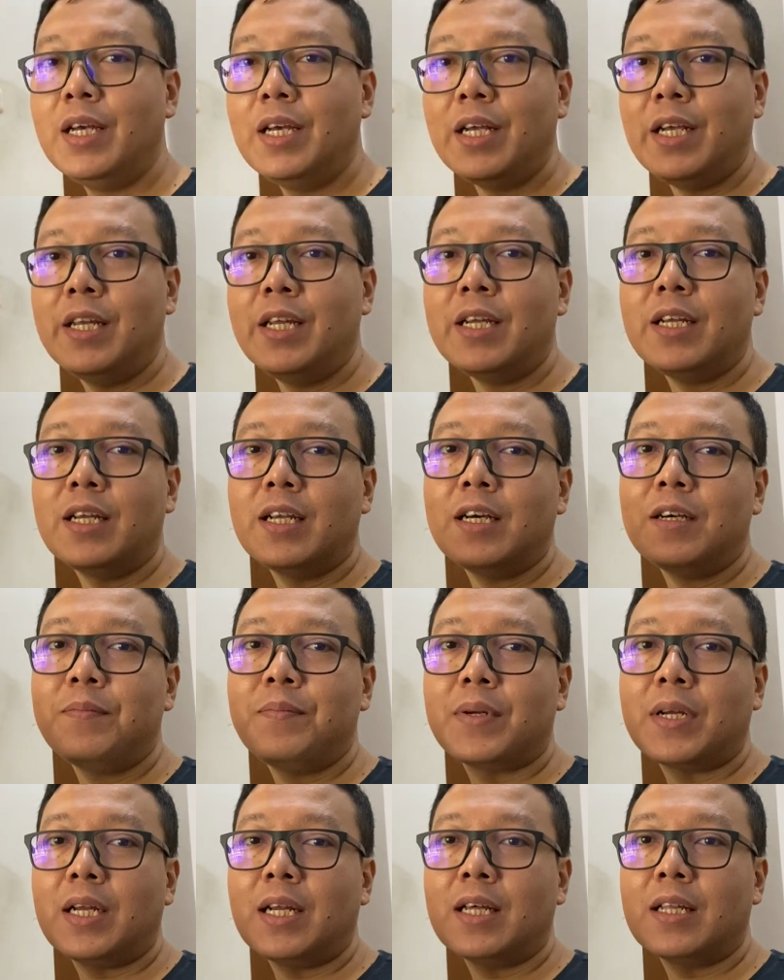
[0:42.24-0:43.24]
Ini adalah
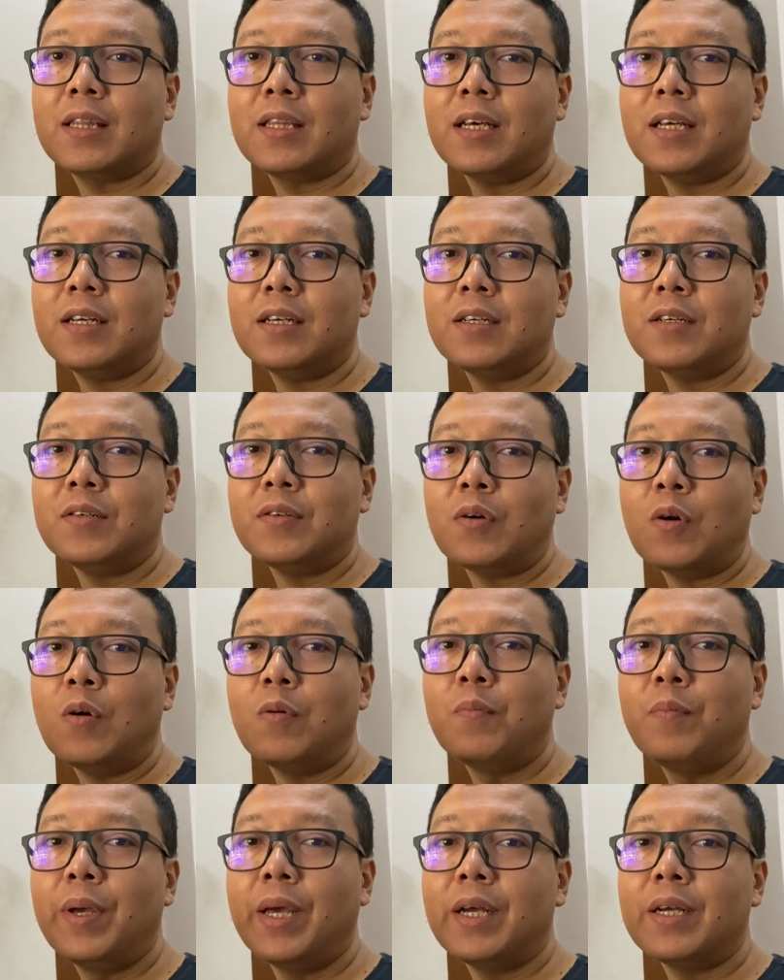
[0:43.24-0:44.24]
peralatan
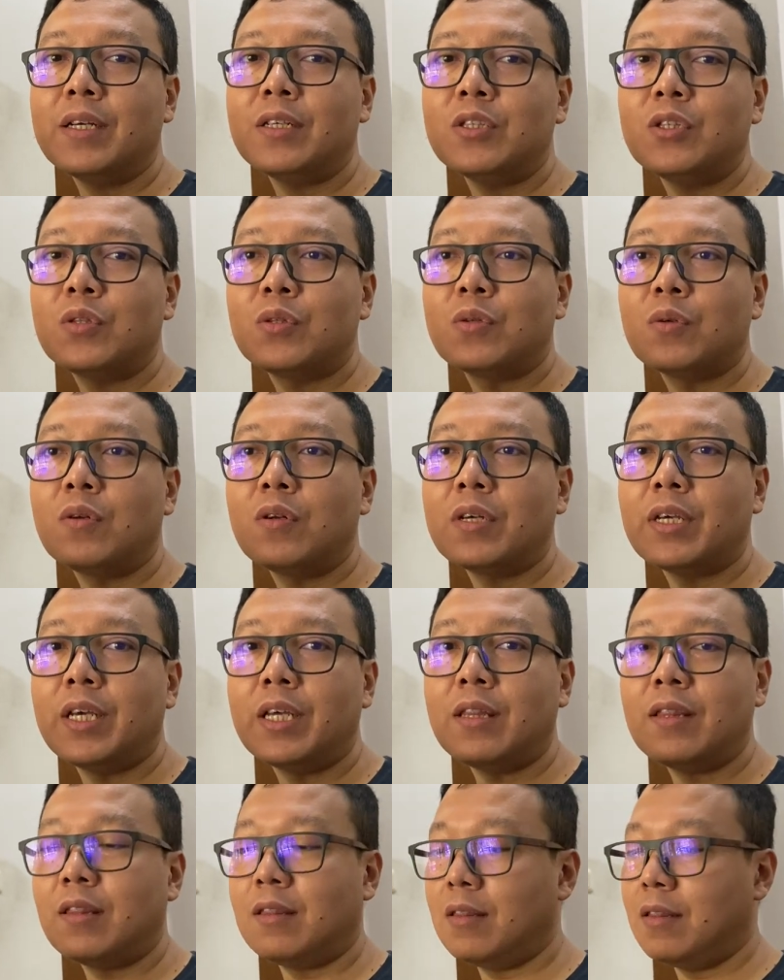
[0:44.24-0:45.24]
obeng
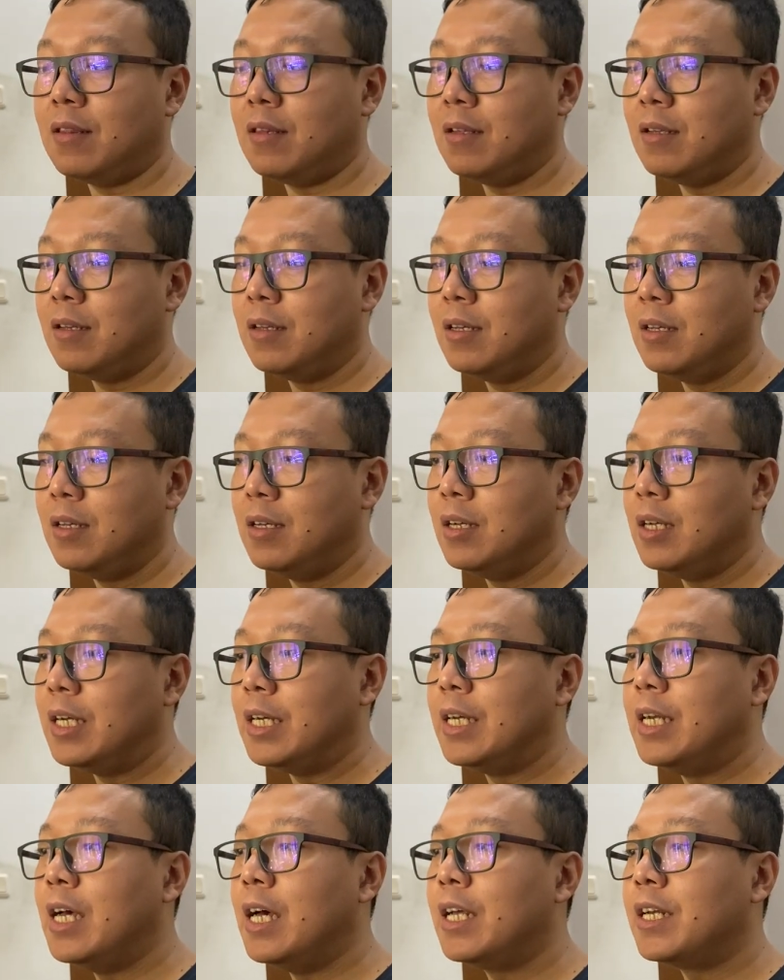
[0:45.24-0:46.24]
toolkit
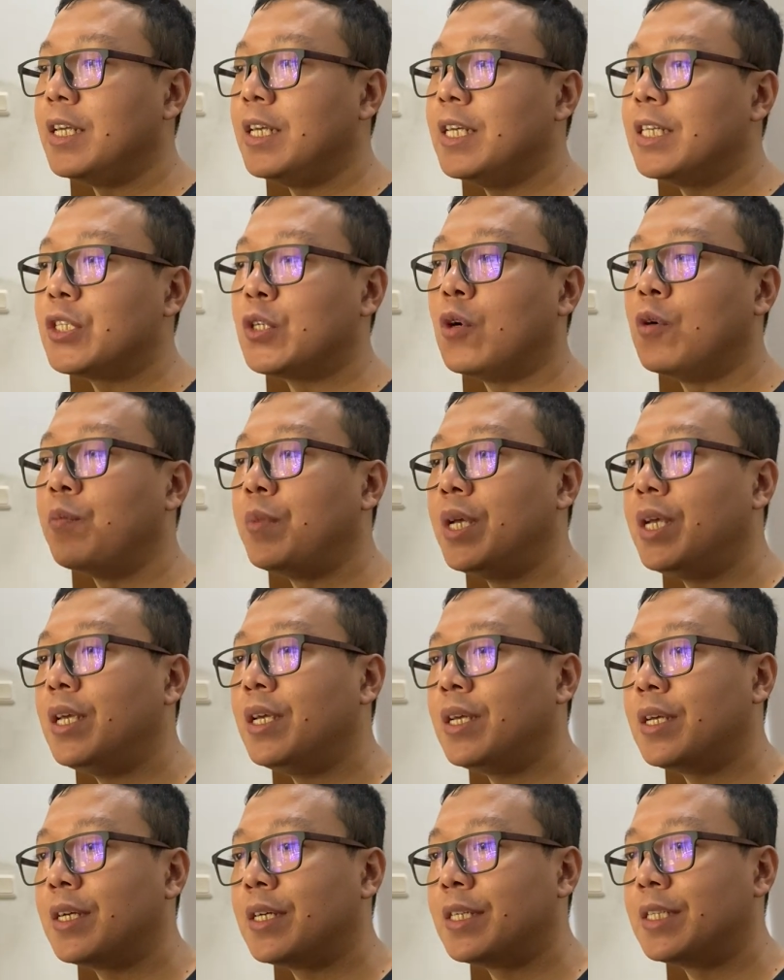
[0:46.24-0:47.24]
dari
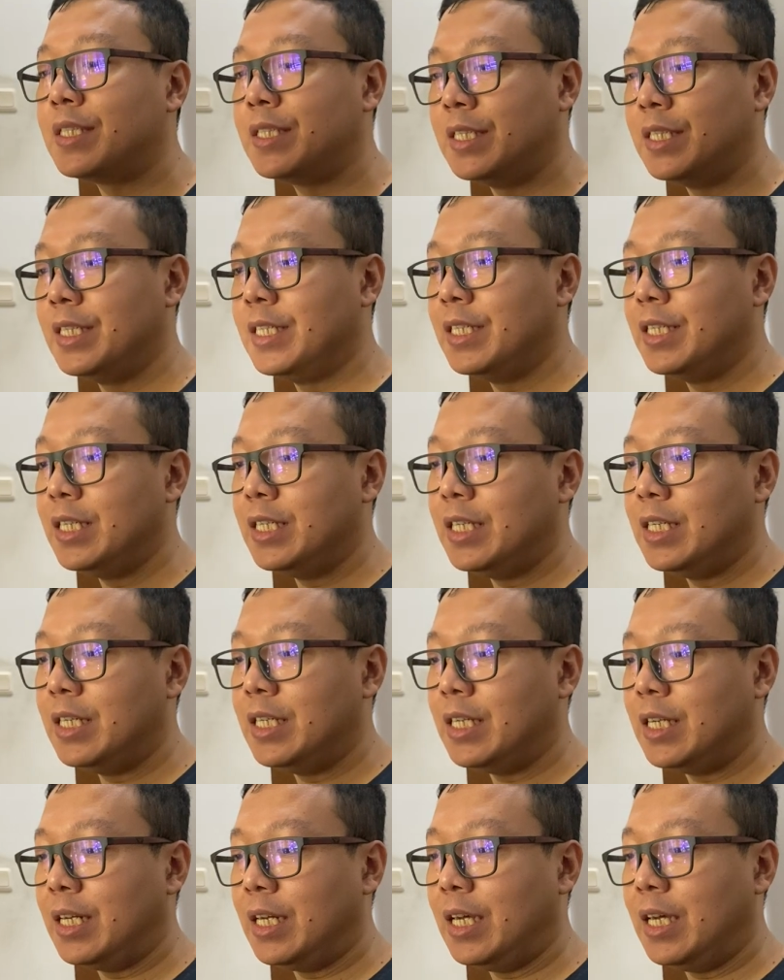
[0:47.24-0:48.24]
Xiaomi.
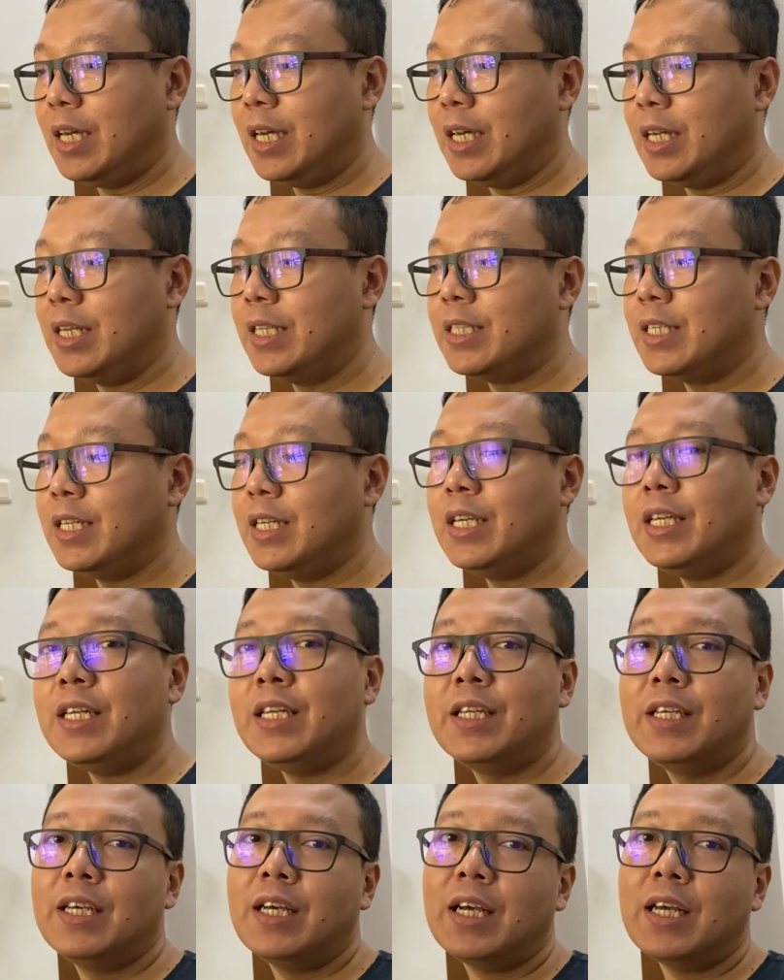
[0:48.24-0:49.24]
Nah, di sini
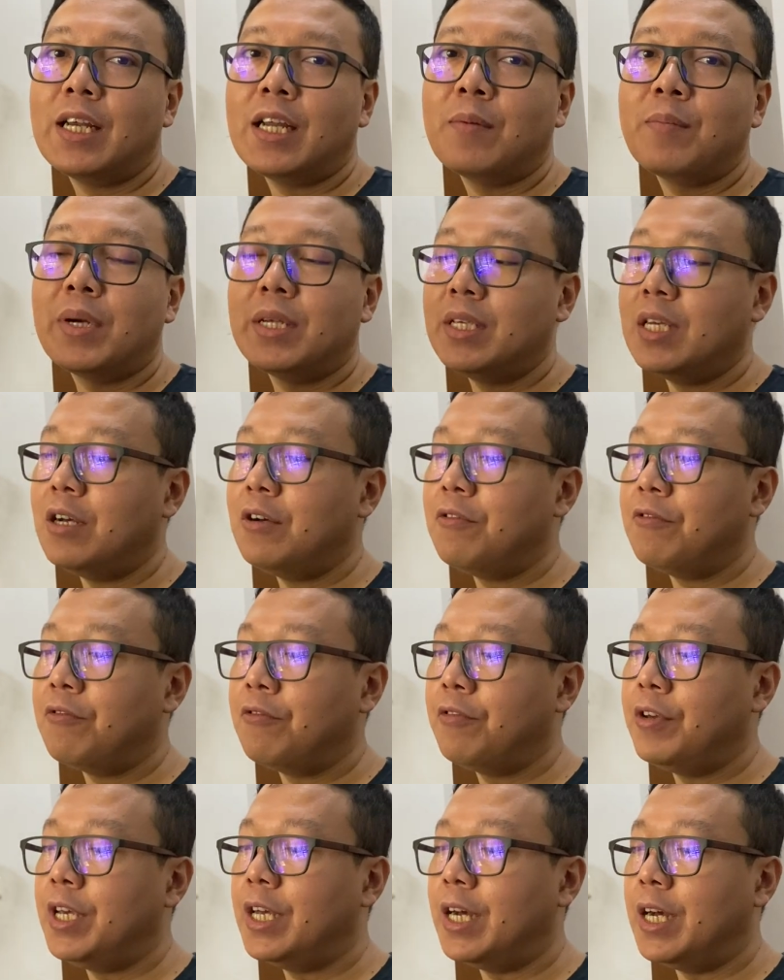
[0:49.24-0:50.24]
dia namanya
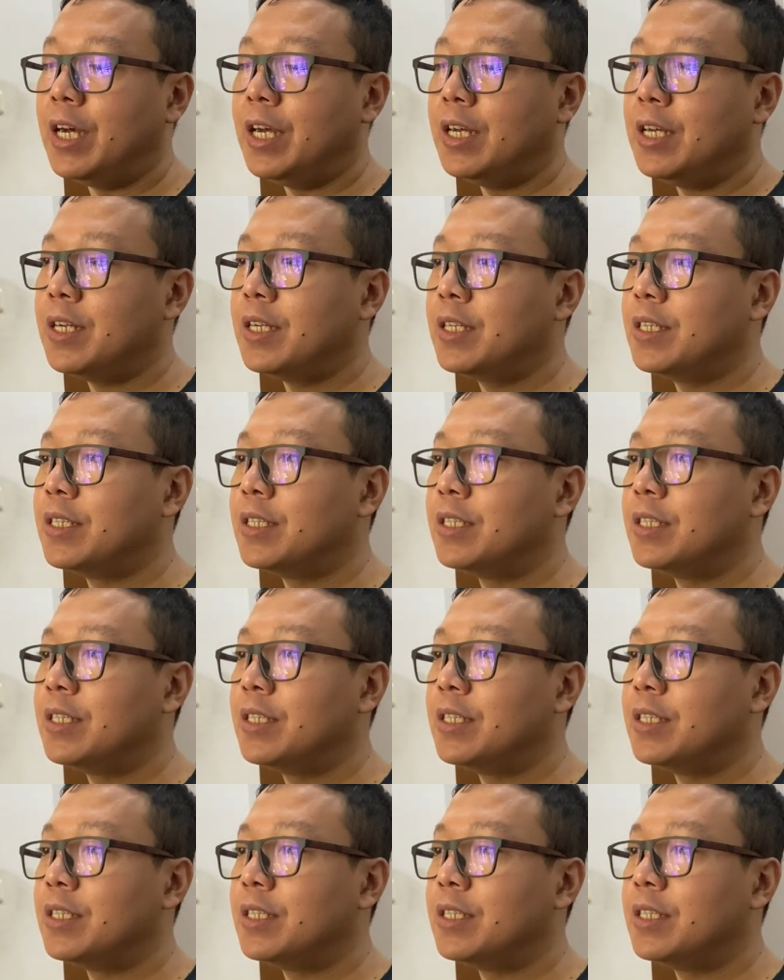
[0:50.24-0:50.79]
Wiha.